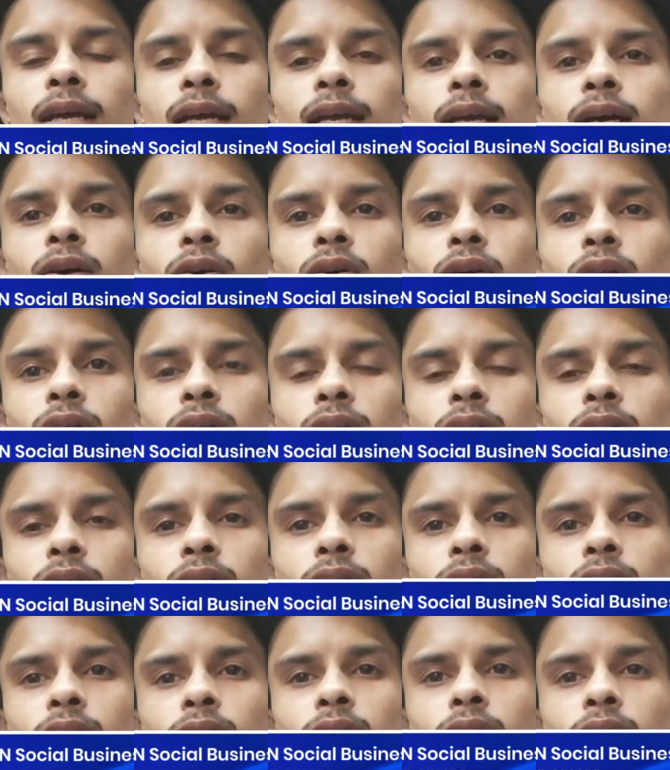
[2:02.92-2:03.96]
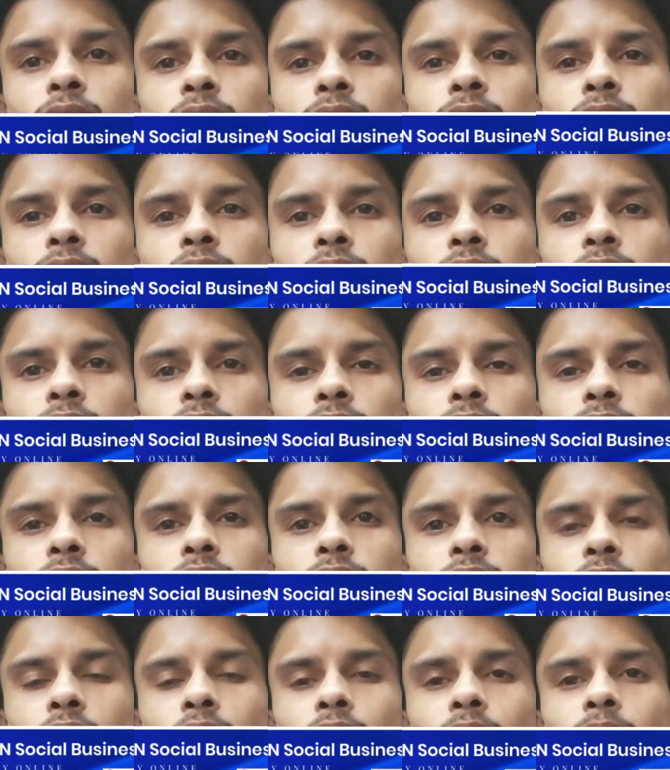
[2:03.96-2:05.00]
गए हैं और
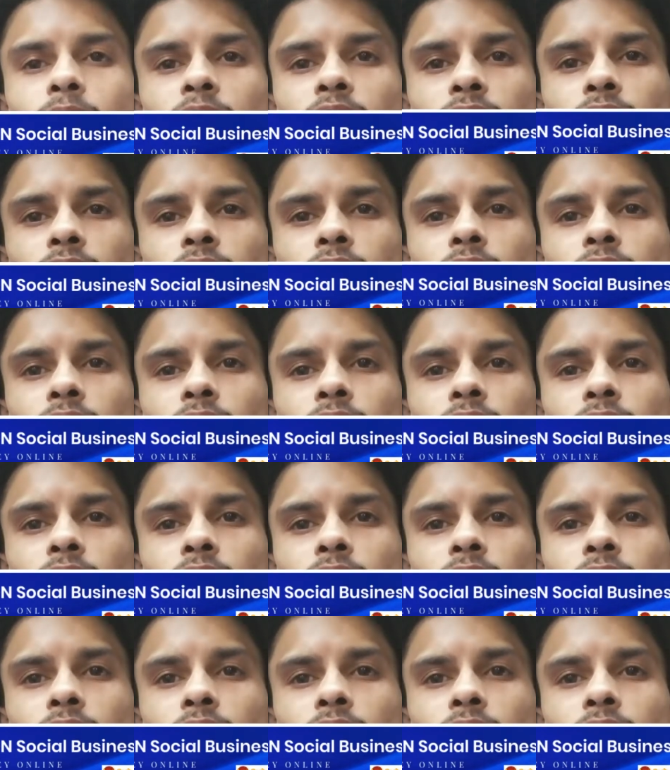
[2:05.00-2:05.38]
शाम तक